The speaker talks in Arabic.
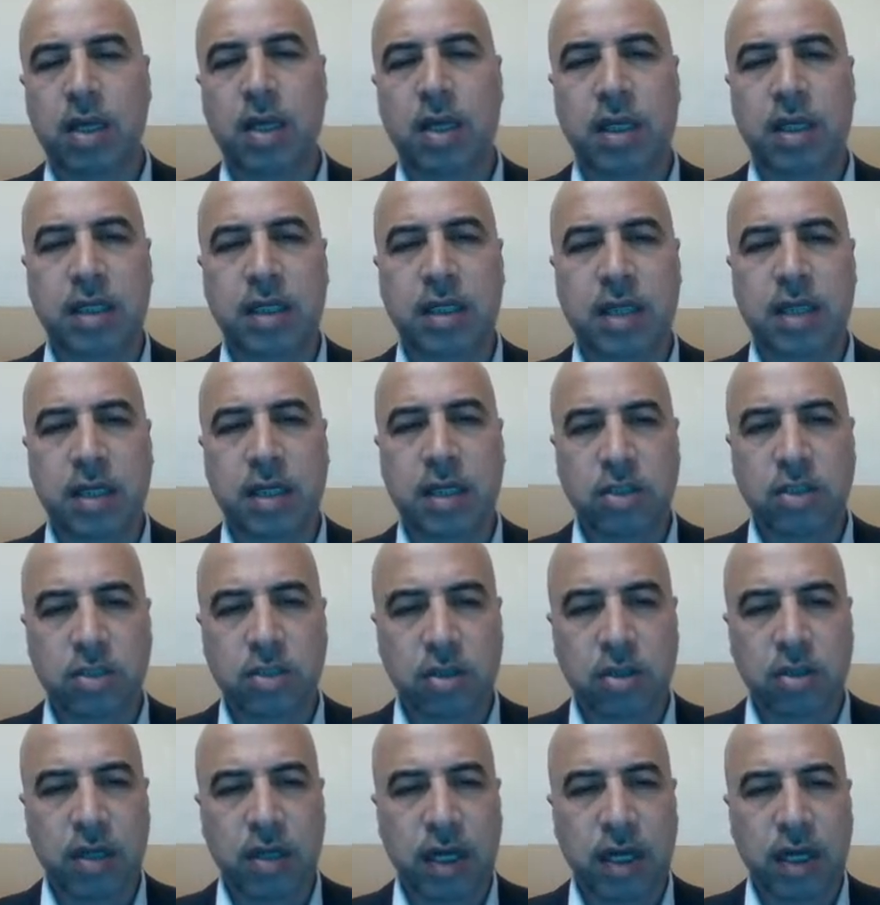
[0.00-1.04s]
اللي دا
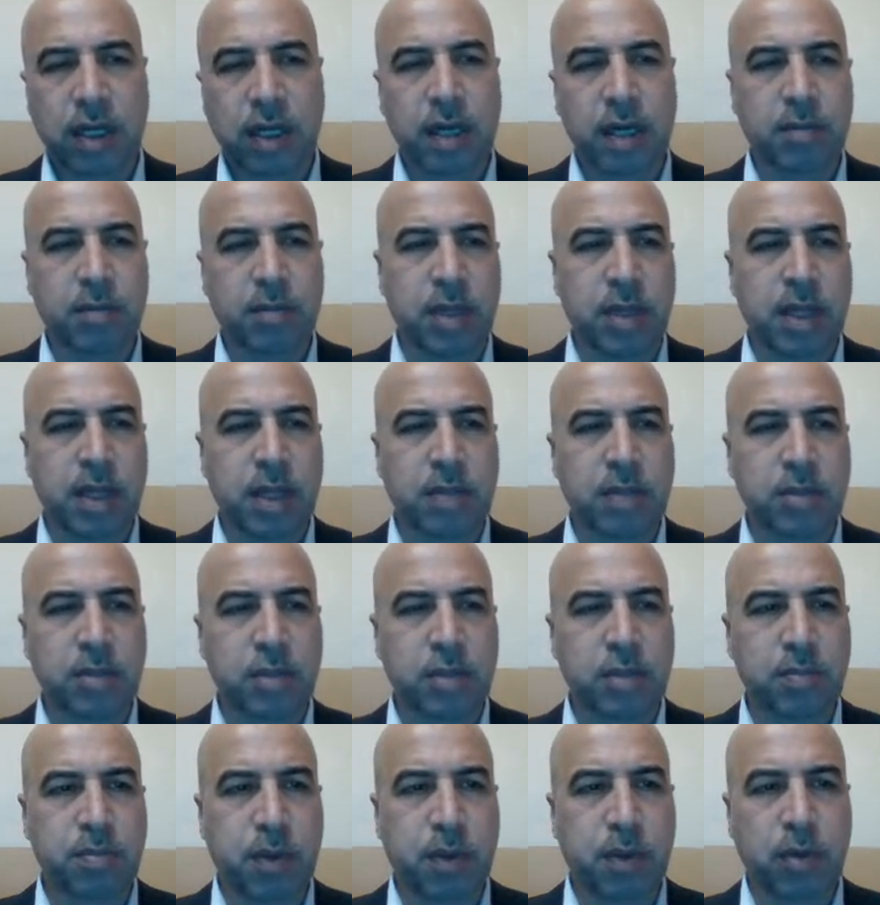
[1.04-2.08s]
نشتغل عليها
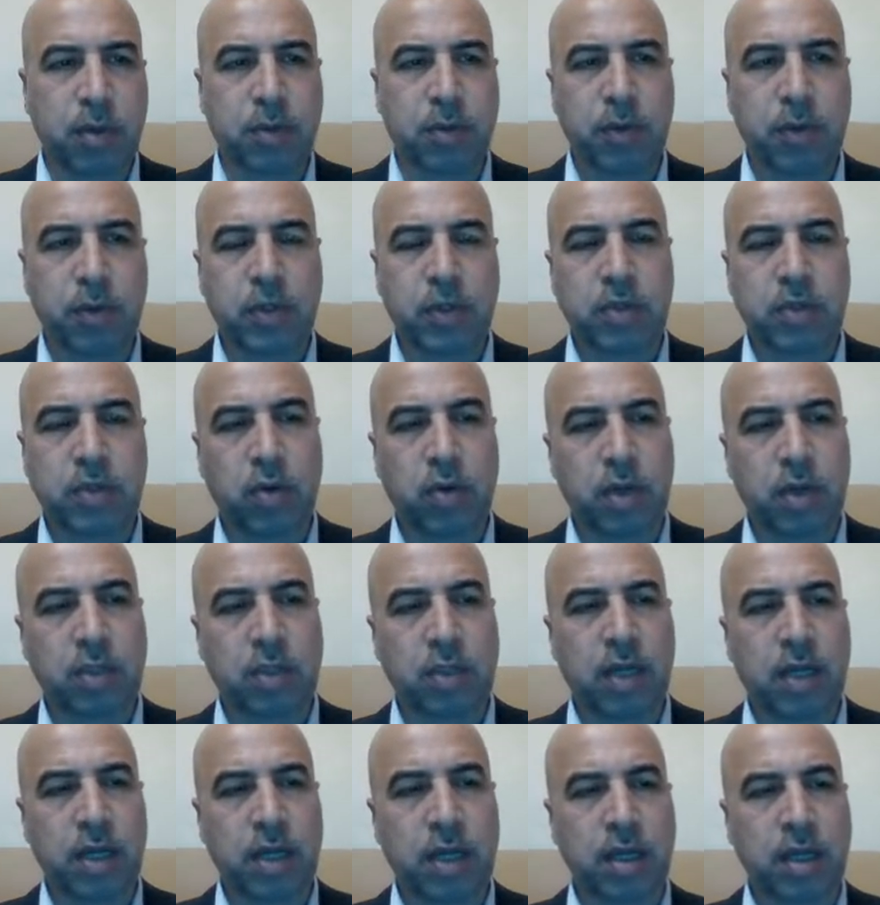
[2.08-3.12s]
برنامج الباوربوينت سواء
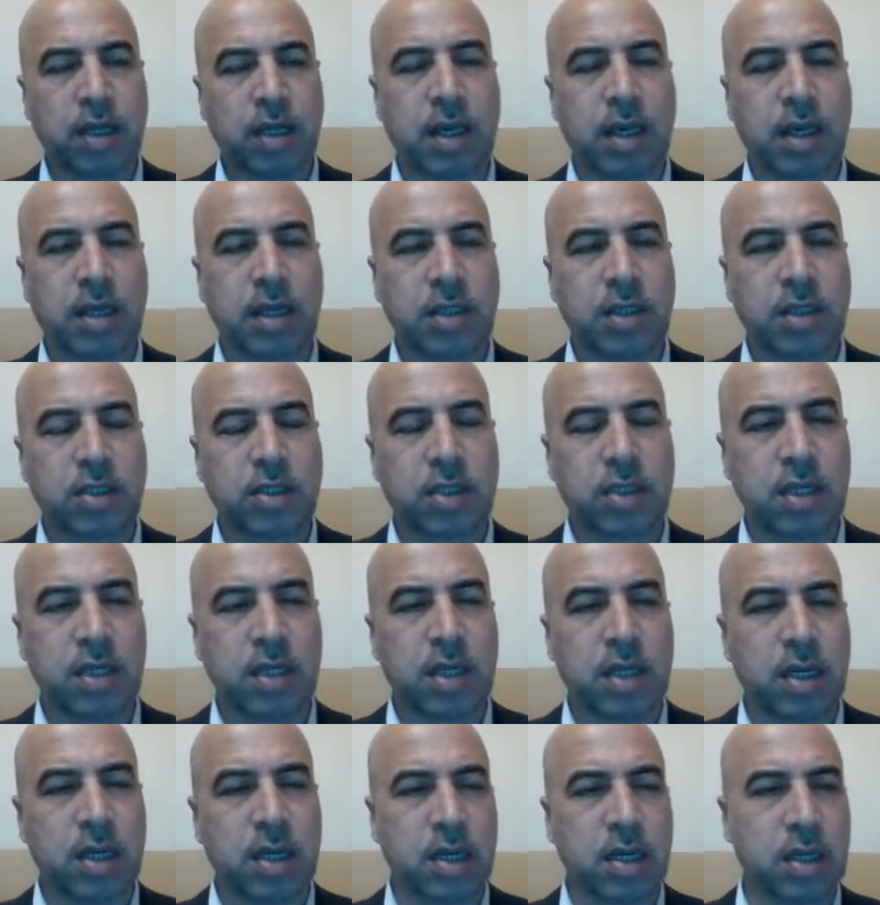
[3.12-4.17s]
كان كانت
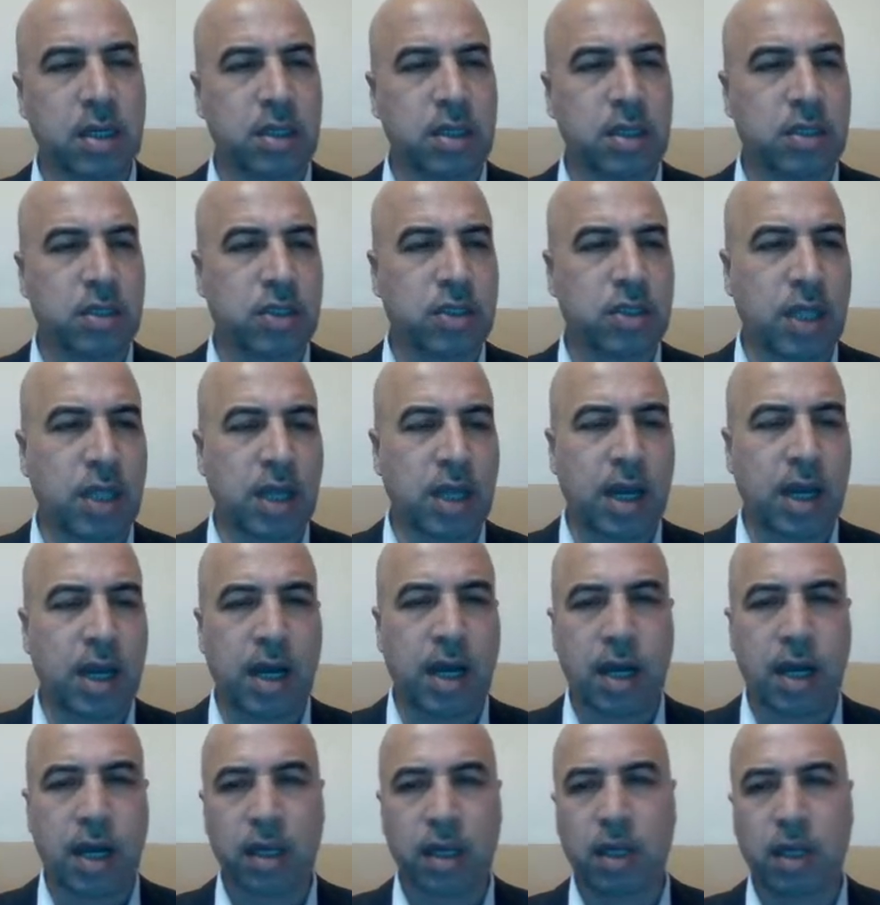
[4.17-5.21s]
آه،
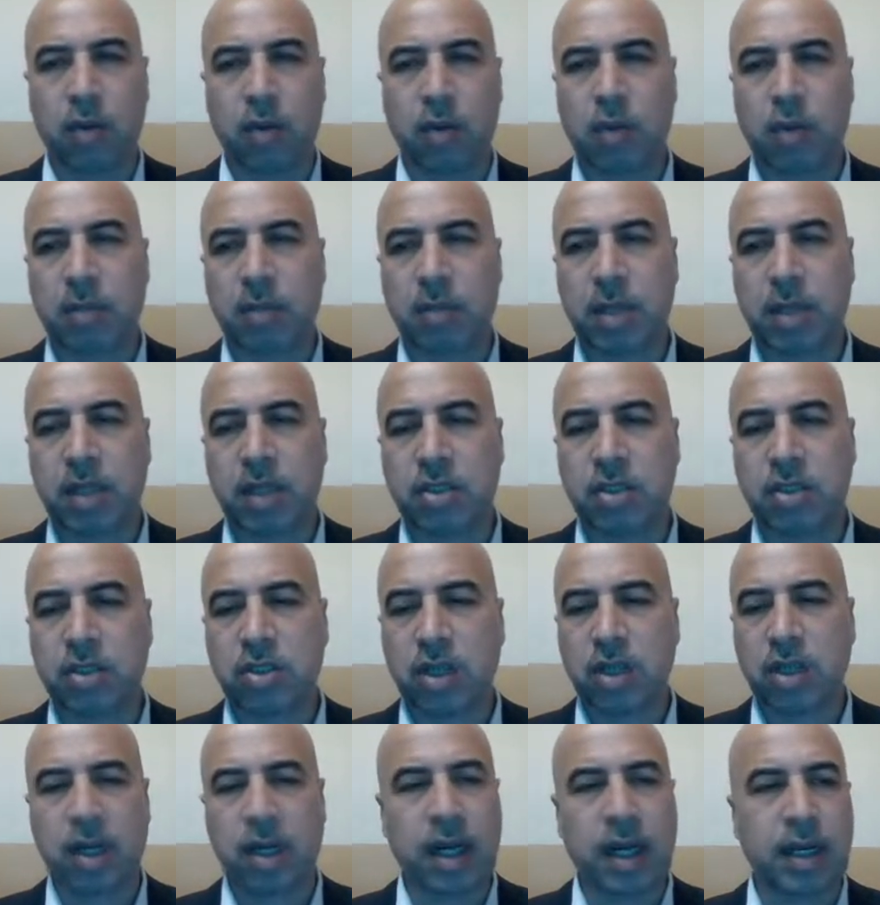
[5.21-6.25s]
شريحة لأول مرة
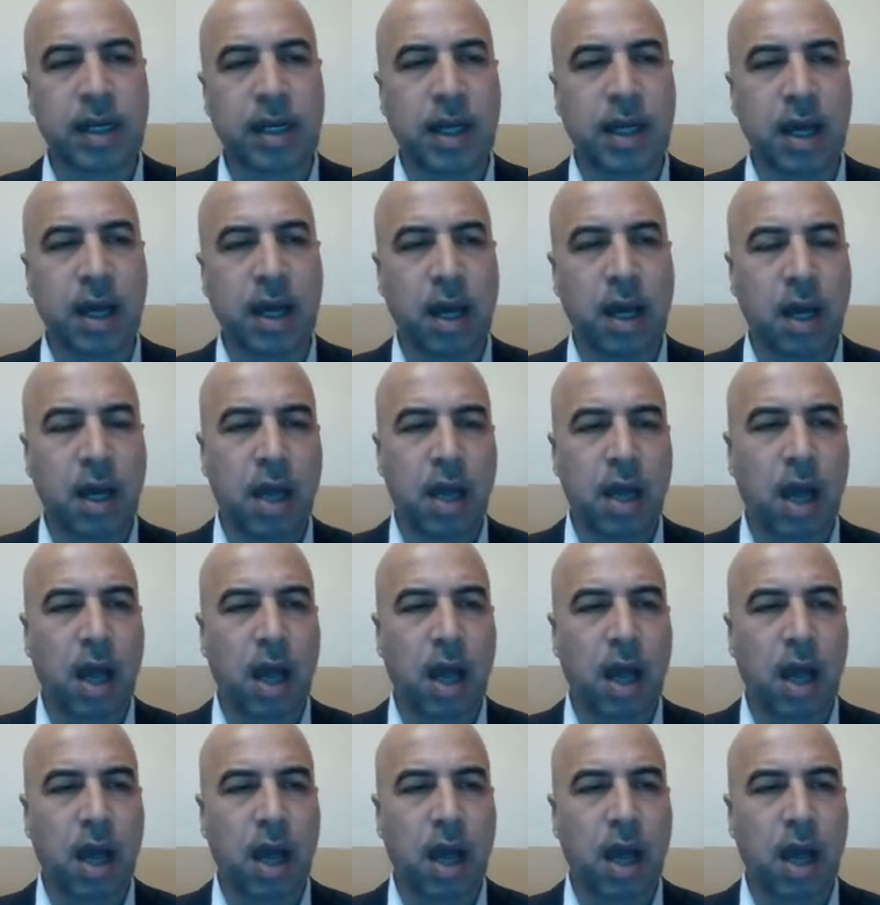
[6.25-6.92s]
نشتغل عليها